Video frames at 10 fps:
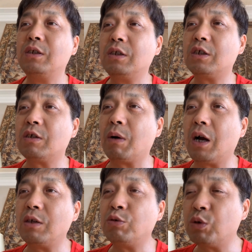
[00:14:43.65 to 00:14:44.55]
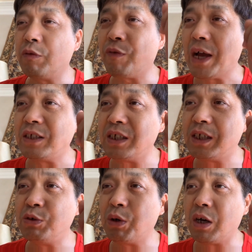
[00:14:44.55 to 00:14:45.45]
是吧？如果晚一个
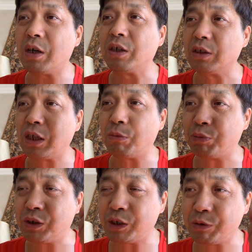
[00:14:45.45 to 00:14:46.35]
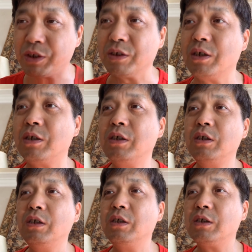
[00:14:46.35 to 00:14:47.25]
月，可能他就不至于死，
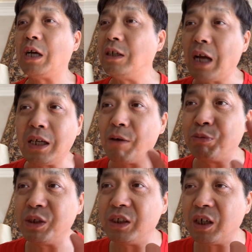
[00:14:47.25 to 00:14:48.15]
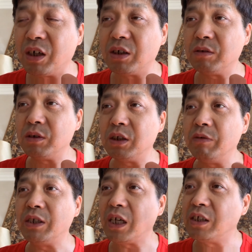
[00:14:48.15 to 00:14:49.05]
但那也不一定，因为
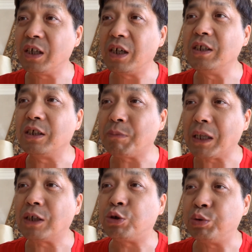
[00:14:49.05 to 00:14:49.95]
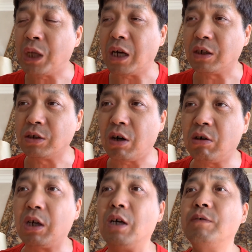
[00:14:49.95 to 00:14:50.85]
这些人已经把他屈打成招
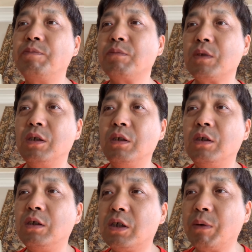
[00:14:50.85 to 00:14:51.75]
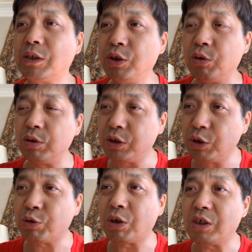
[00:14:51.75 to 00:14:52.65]
了，是吧？就就
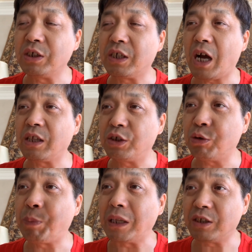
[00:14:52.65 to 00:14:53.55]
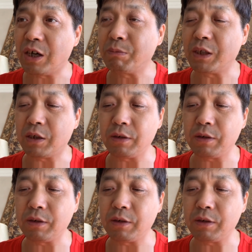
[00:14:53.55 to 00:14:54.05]
说是你干的，就把你枪毙了。